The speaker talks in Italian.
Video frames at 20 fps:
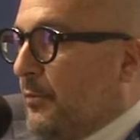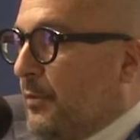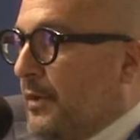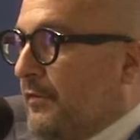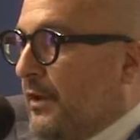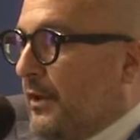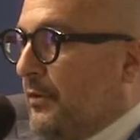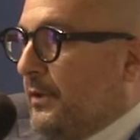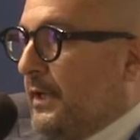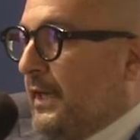quei
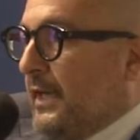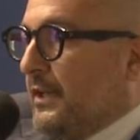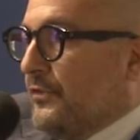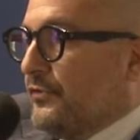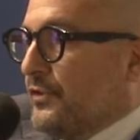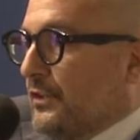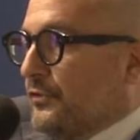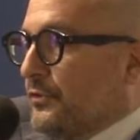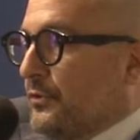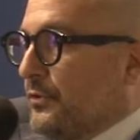valori che
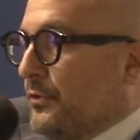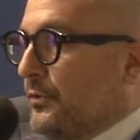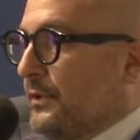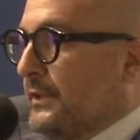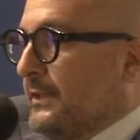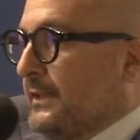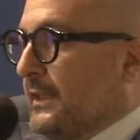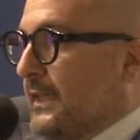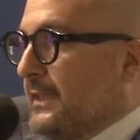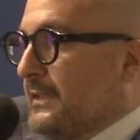già sono
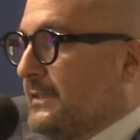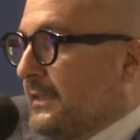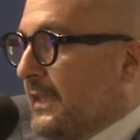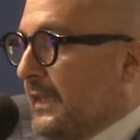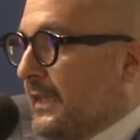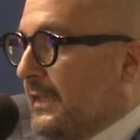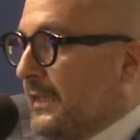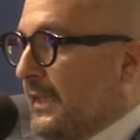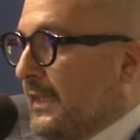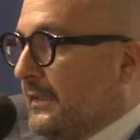
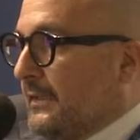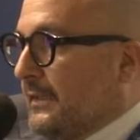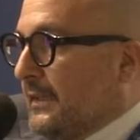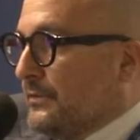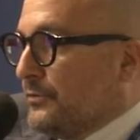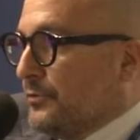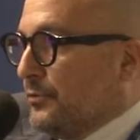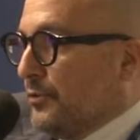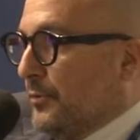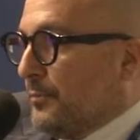intrinsechi nel
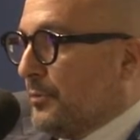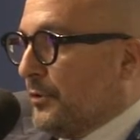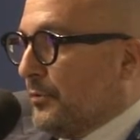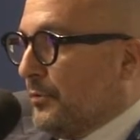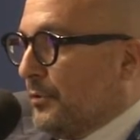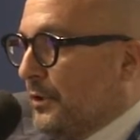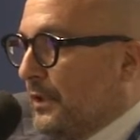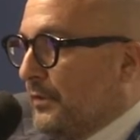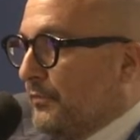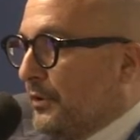tessuto
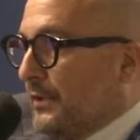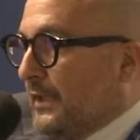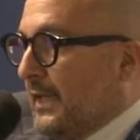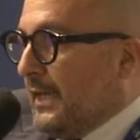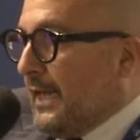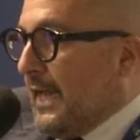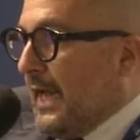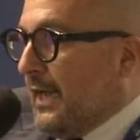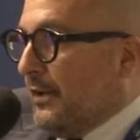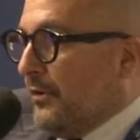produttivo
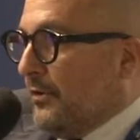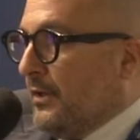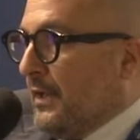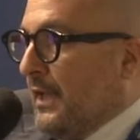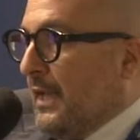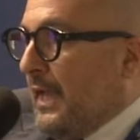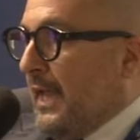italiano